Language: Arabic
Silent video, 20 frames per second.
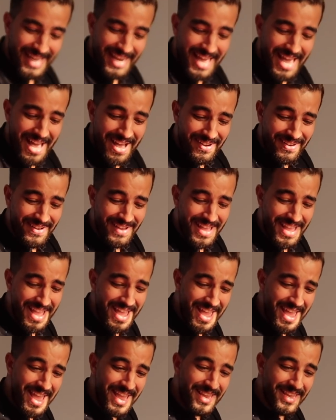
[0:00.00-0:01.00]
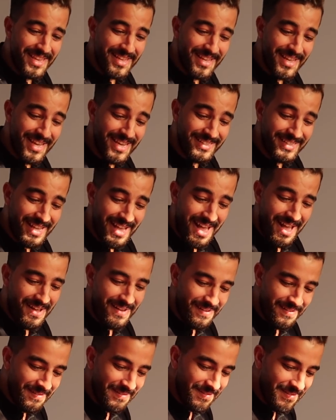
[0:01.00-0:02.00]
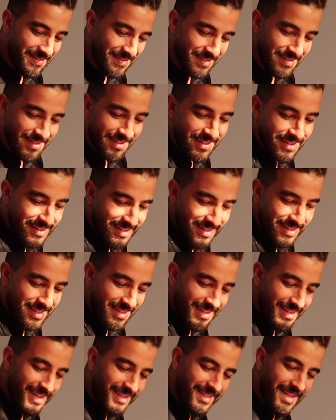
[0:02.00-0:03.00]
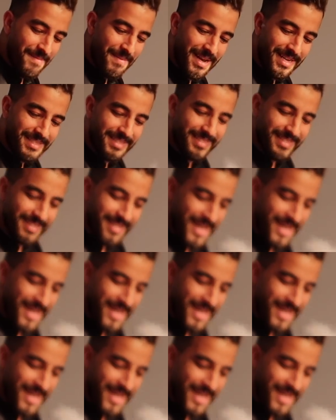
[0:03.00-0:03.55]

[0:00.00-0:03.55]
يا لهوي ايه ده ايه ده بس